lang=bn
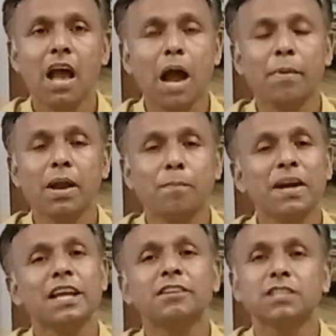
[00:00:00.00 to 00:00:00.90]
আবার
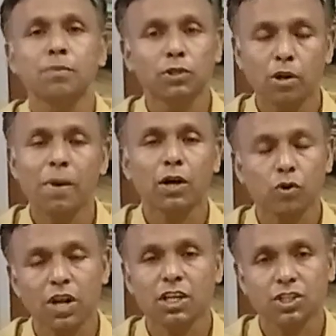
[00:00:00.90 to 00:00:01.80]
মেকানিক্সের ভিতরে বাক
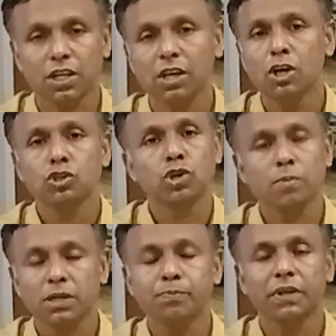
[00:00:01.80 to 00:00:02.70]
করা আছে ছয়
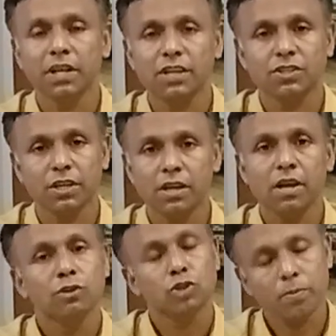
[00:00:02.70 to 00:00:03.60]
মাস মেয়াদি আছে
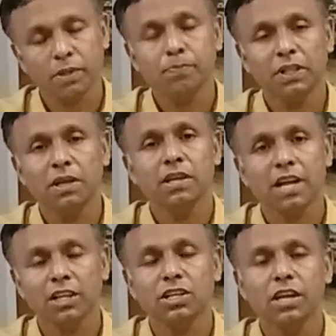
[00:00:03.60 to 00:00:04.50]
ছয় মাস মেয়াদি ই
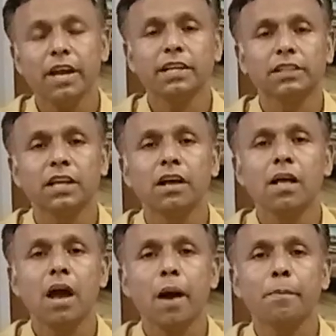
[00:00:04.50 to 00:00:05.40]
আছে এটাতে
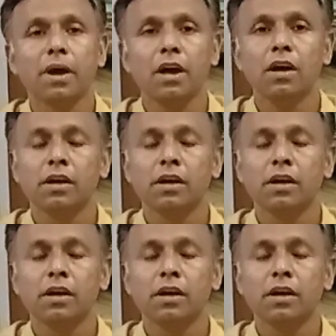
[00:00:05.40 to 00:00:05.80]
আমরা